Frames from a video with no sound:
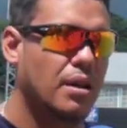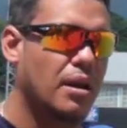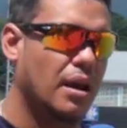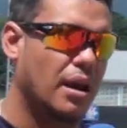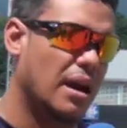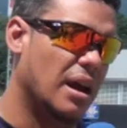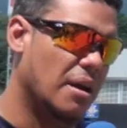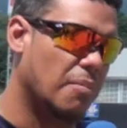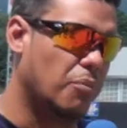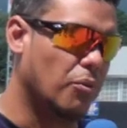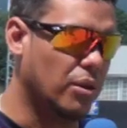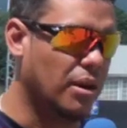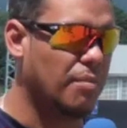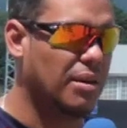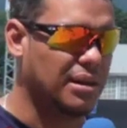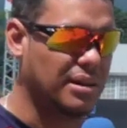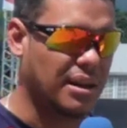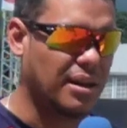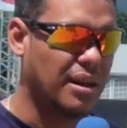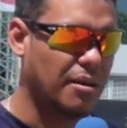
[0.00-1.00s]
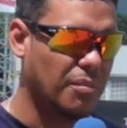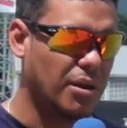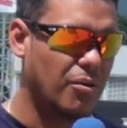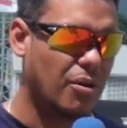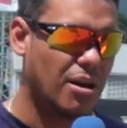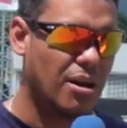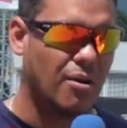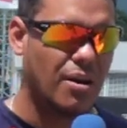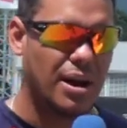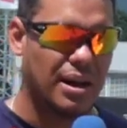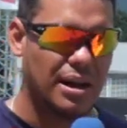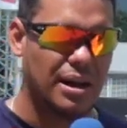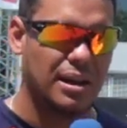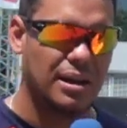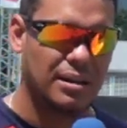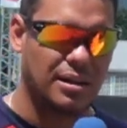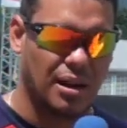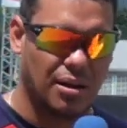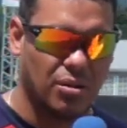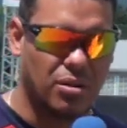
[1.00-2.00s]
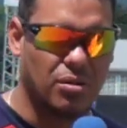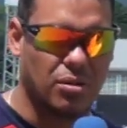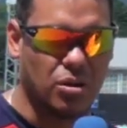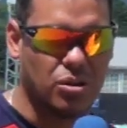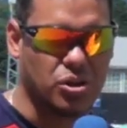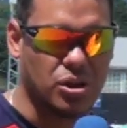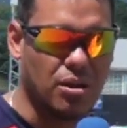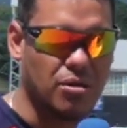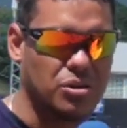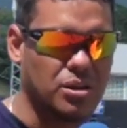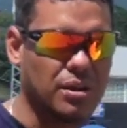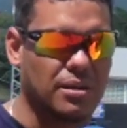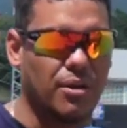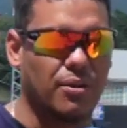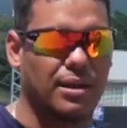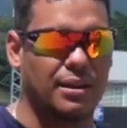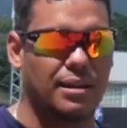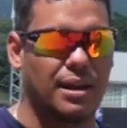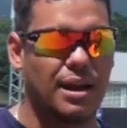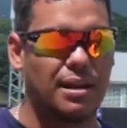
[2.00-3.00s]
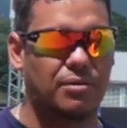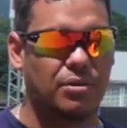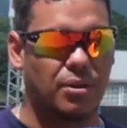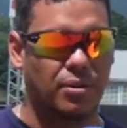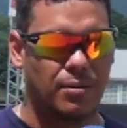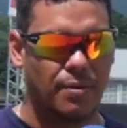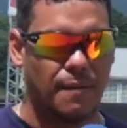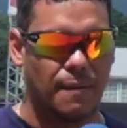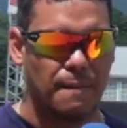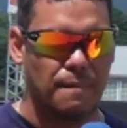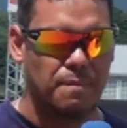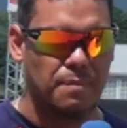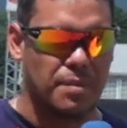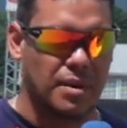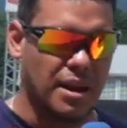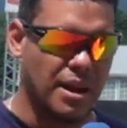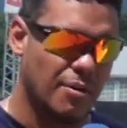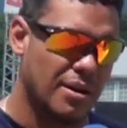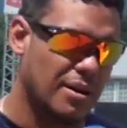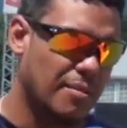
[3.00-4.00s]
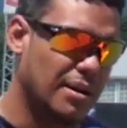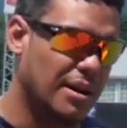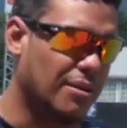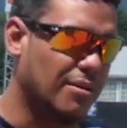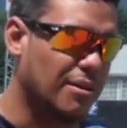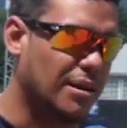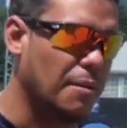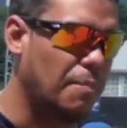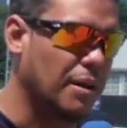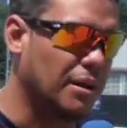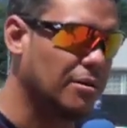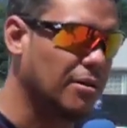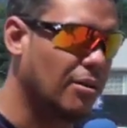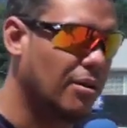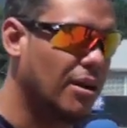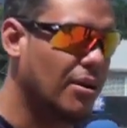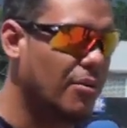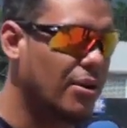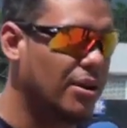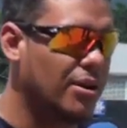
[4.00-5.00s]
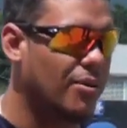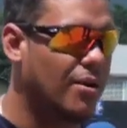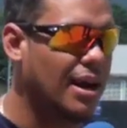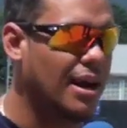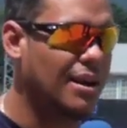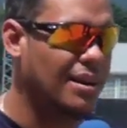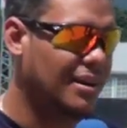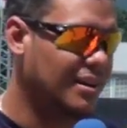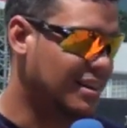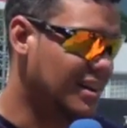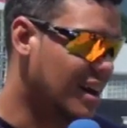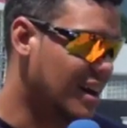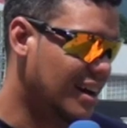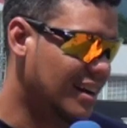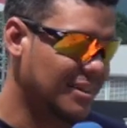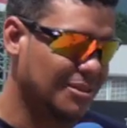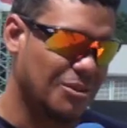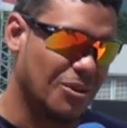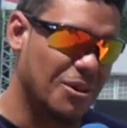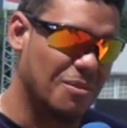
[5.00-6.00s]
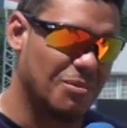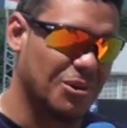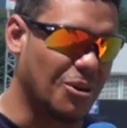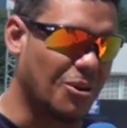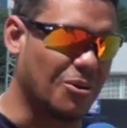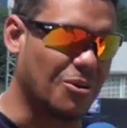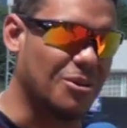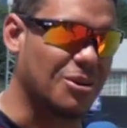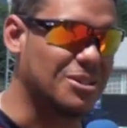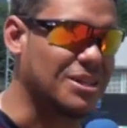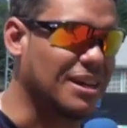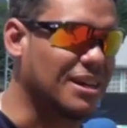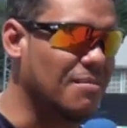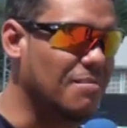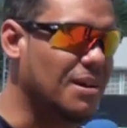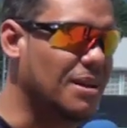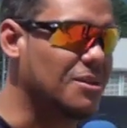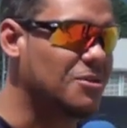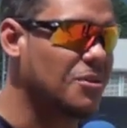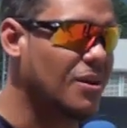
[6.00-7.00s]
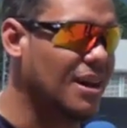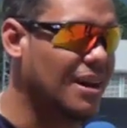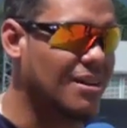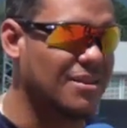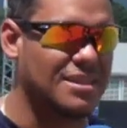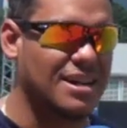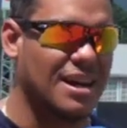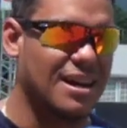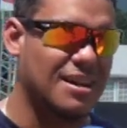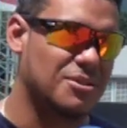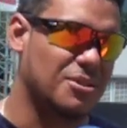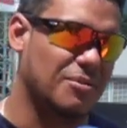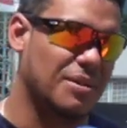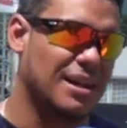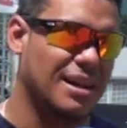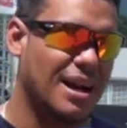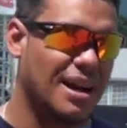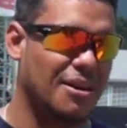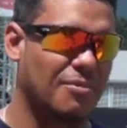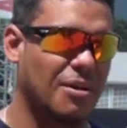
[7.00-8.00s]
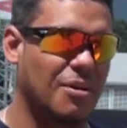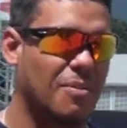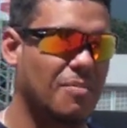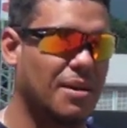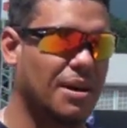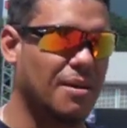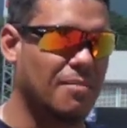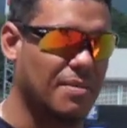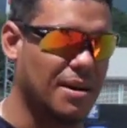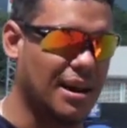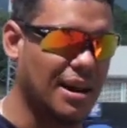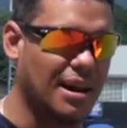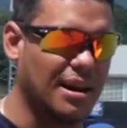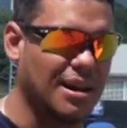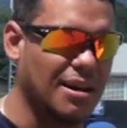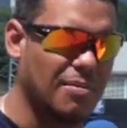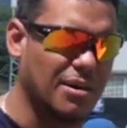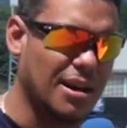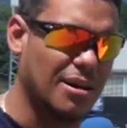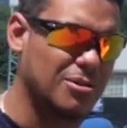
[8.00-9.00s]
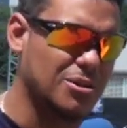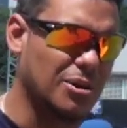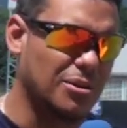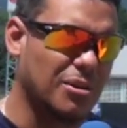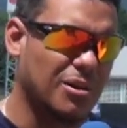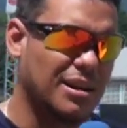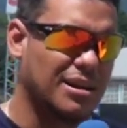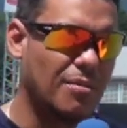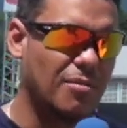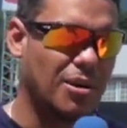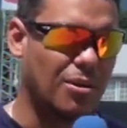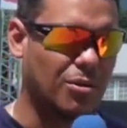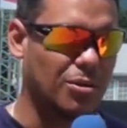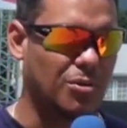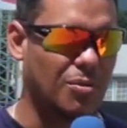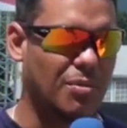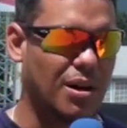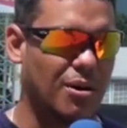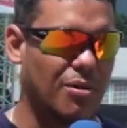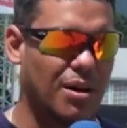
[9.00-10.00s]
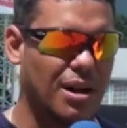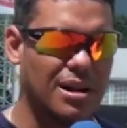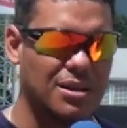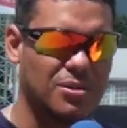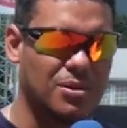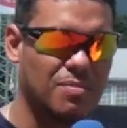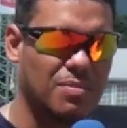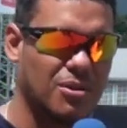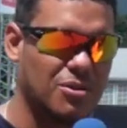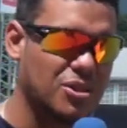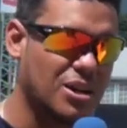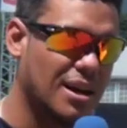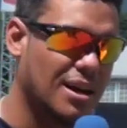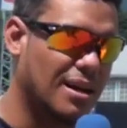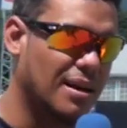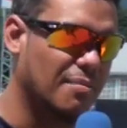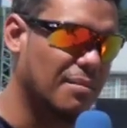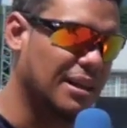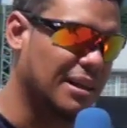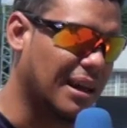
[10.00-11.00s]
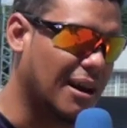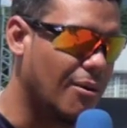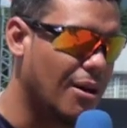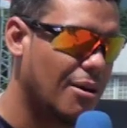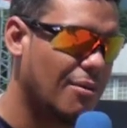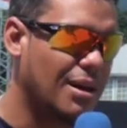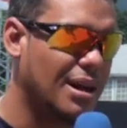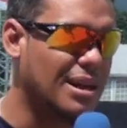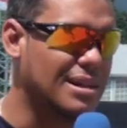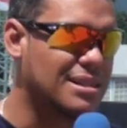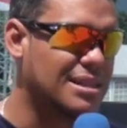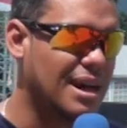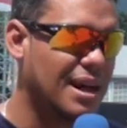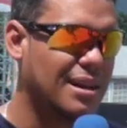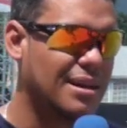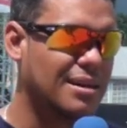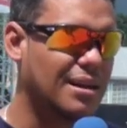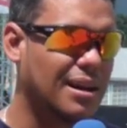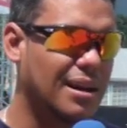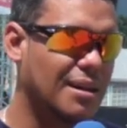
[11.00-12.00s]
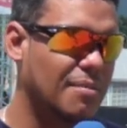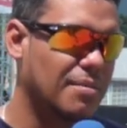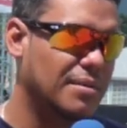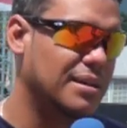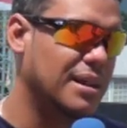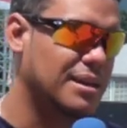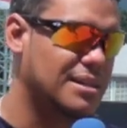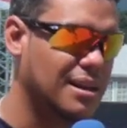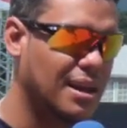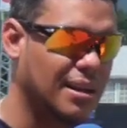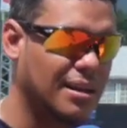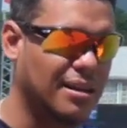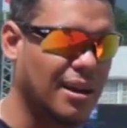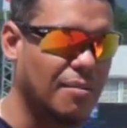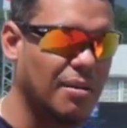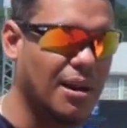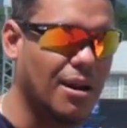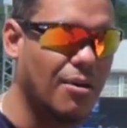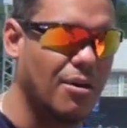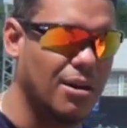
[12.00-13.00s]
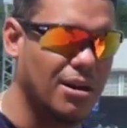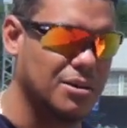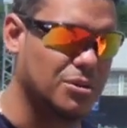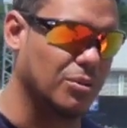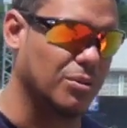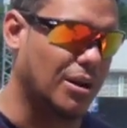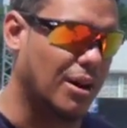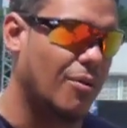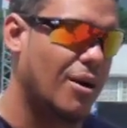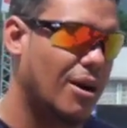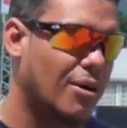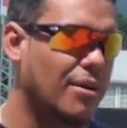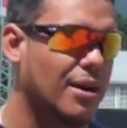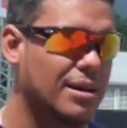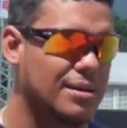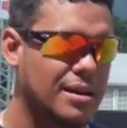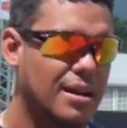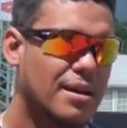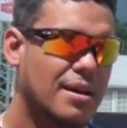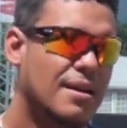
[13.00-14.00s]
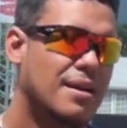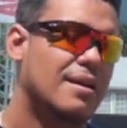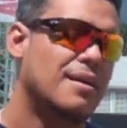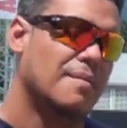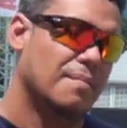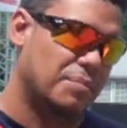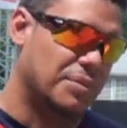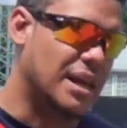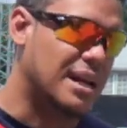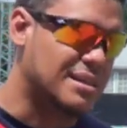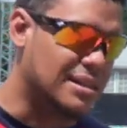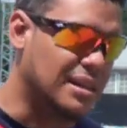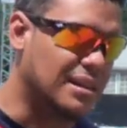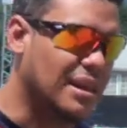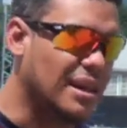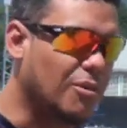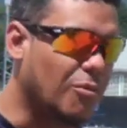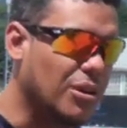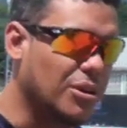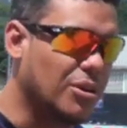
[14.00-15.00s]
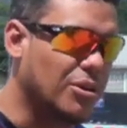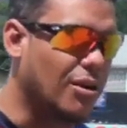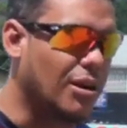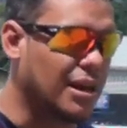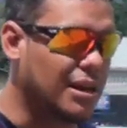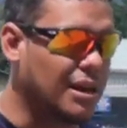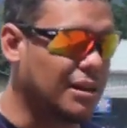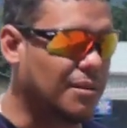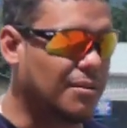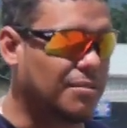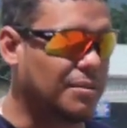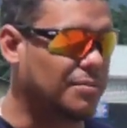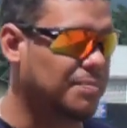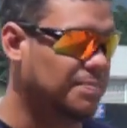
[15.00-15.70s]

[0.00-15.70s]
Eh, pude mantener mi bola bajita, los, saos se estaban dando. Y bueno, mira, con respecto a lo de Boris Bailey, ya todo el mundo lo conoce aquí en Venezuela, o sea, eso no es nada nuevo para, para el equipo, ya nosotros estamos acostumbrados a eso, pero o sea, mi trabajo es lanzar hasta que él decida quitarme la bola y su trabajo es decidir cuándo nos las quitan.